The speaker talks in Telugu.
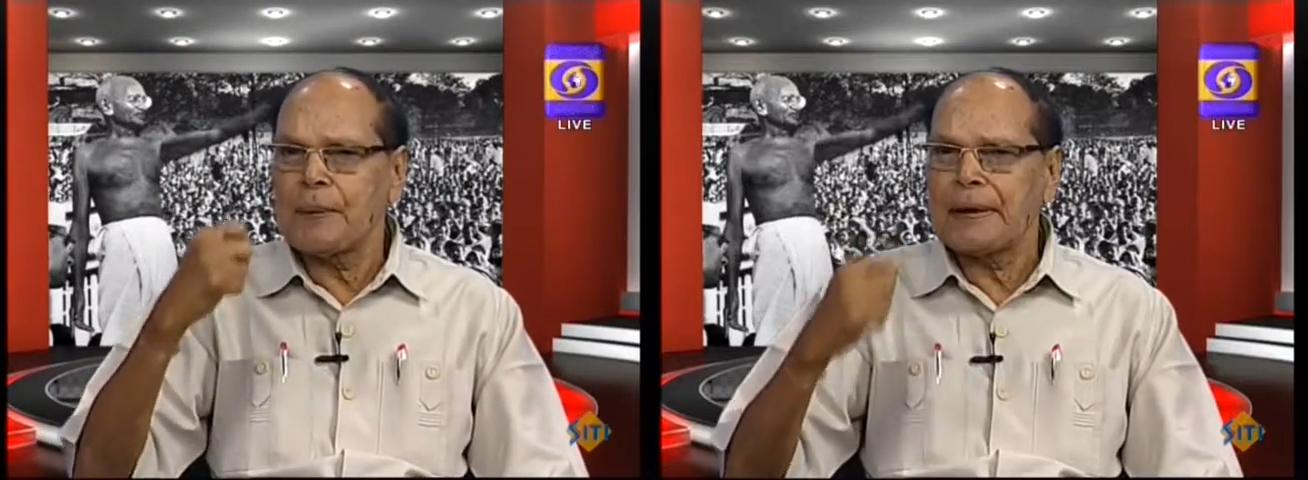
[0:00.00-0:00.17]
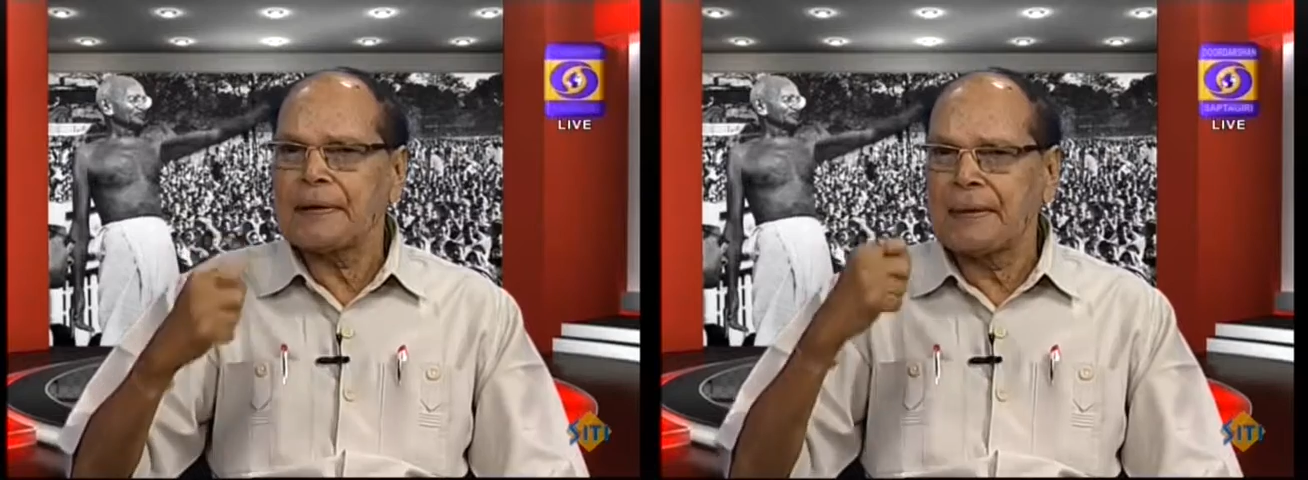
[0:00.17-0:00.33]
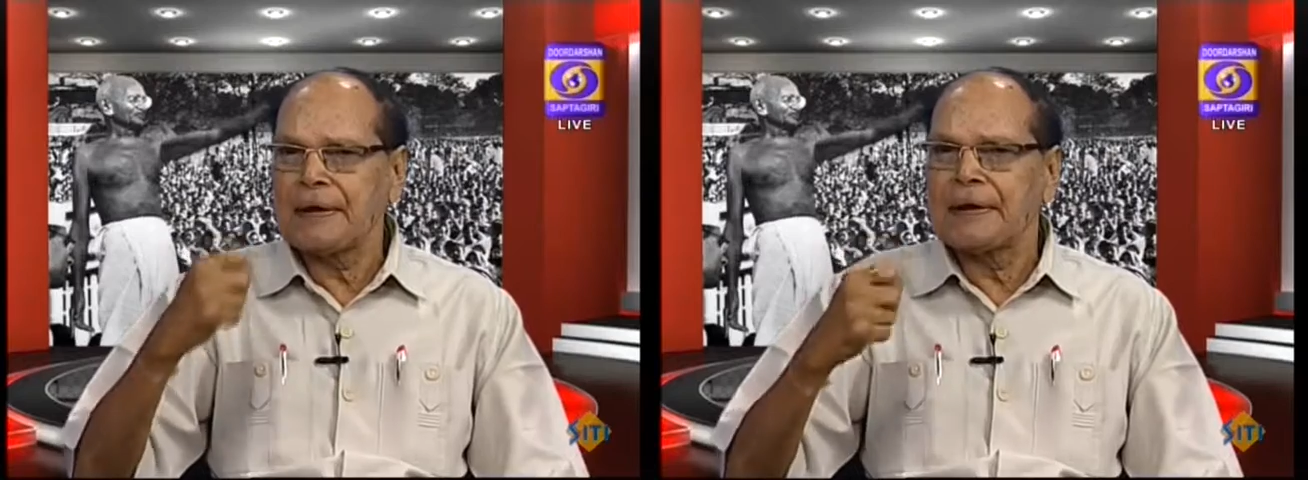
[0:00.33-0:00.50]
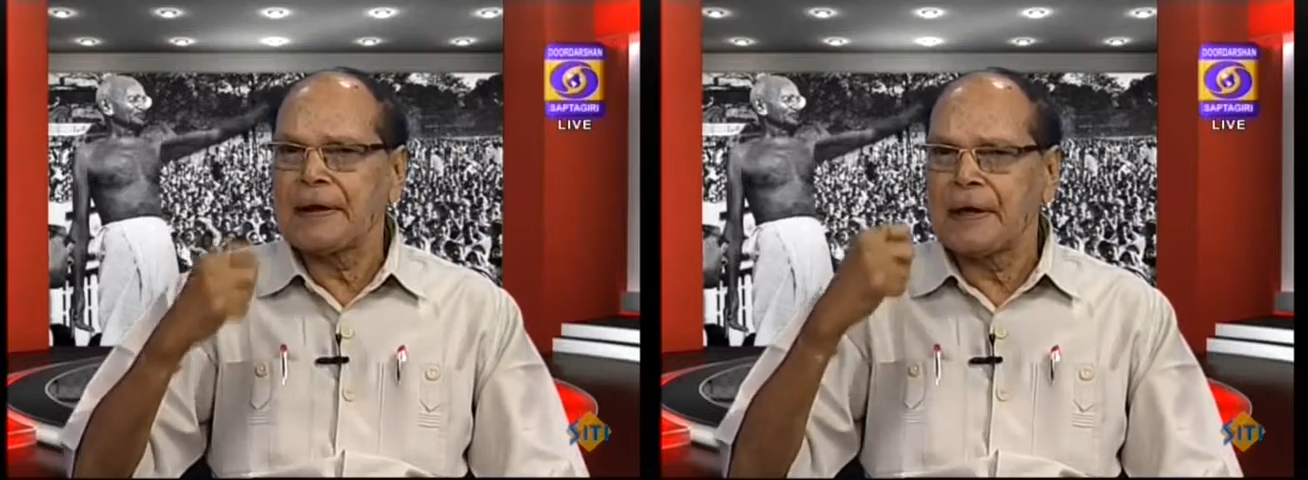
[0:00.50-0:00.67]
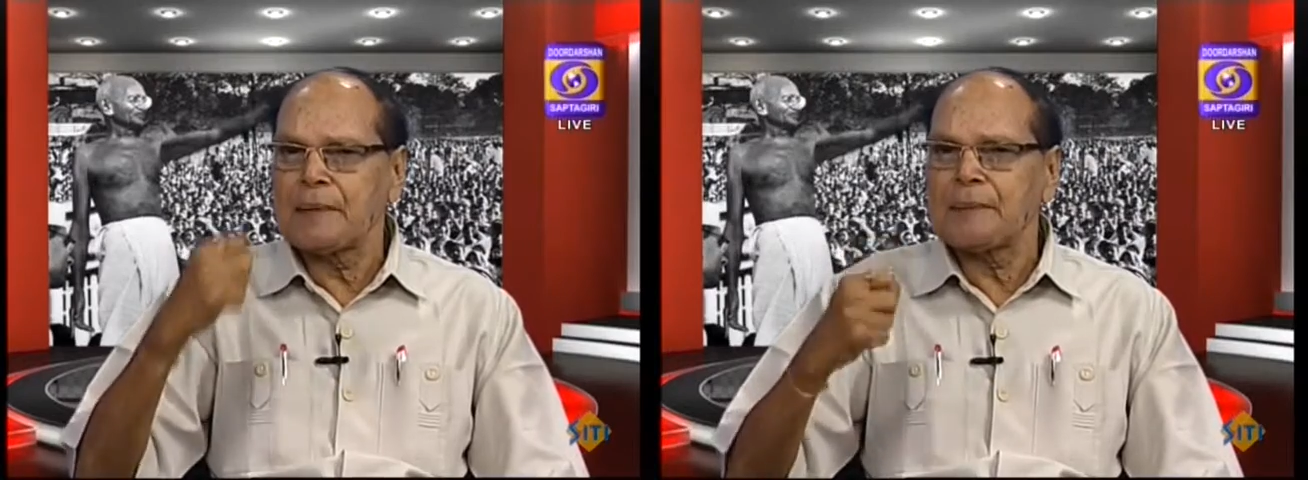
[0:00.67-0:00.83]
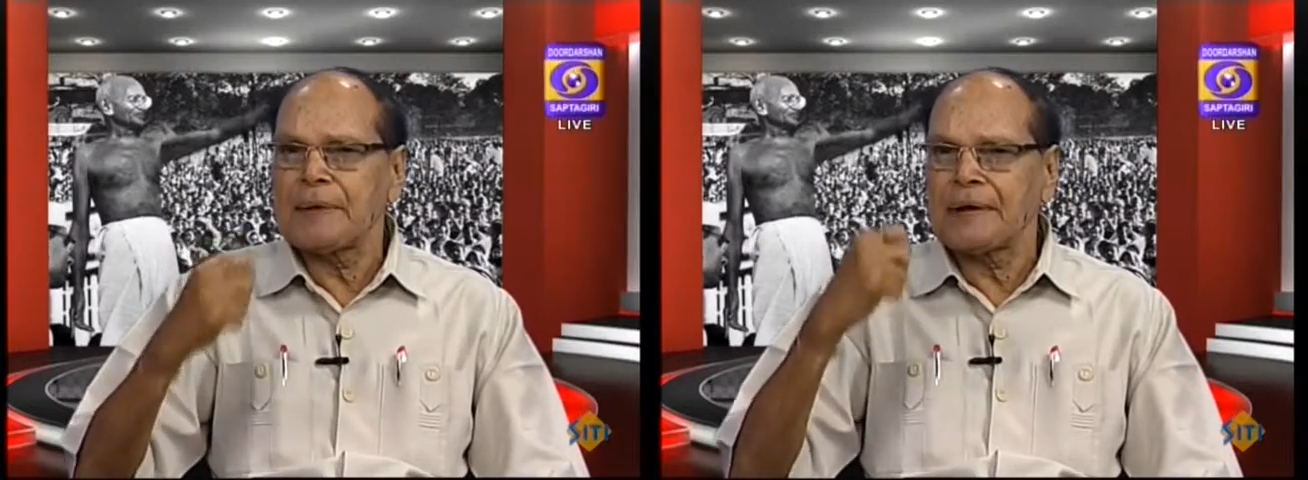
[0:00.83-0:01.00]
పటిమని
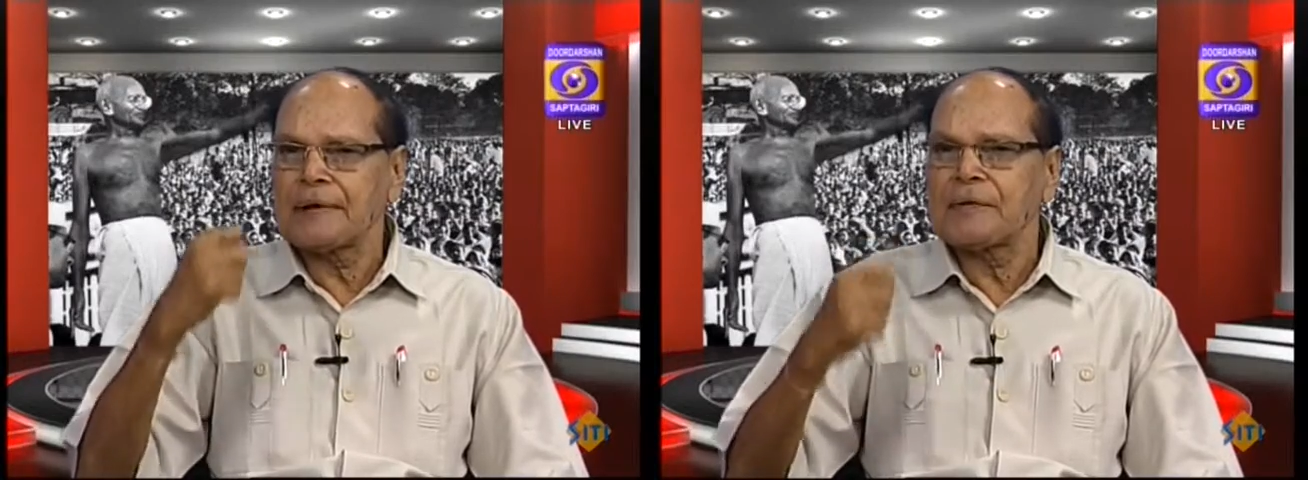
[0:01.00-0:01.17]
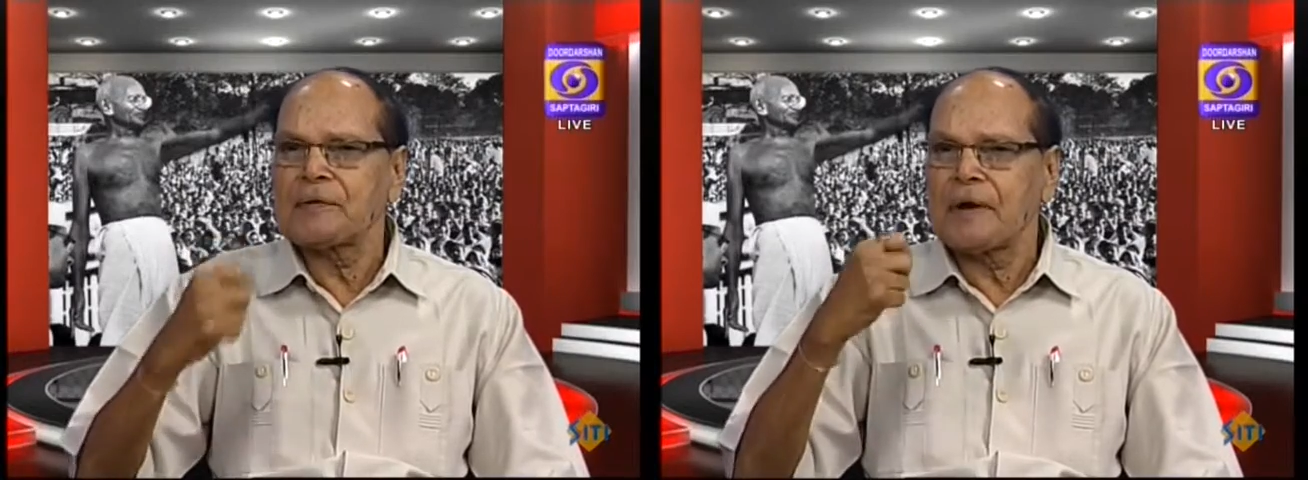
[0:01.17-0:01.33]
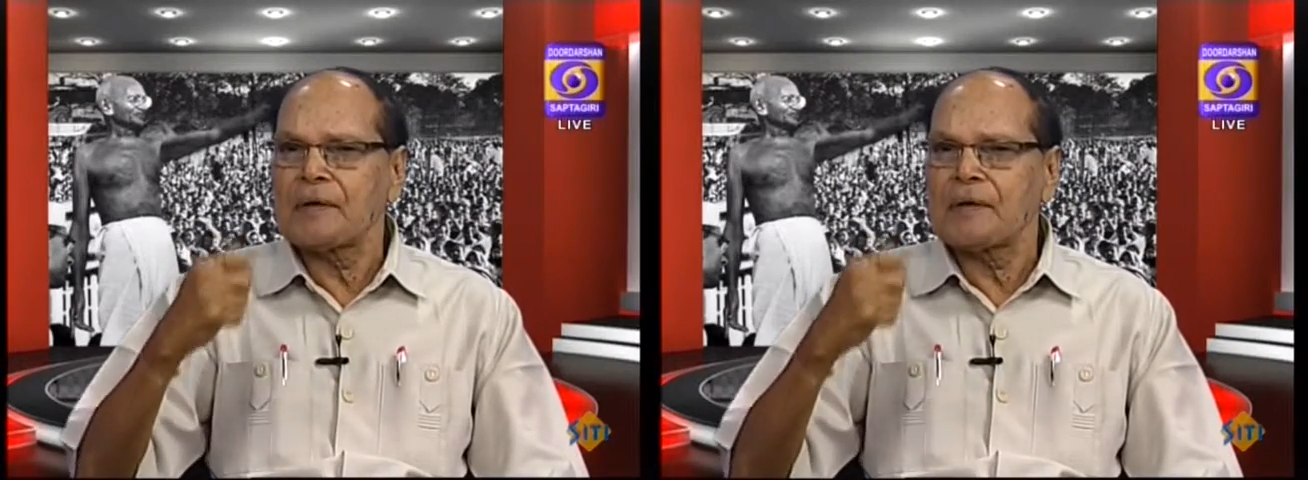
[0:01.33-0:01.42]
నేర్పినటువంటి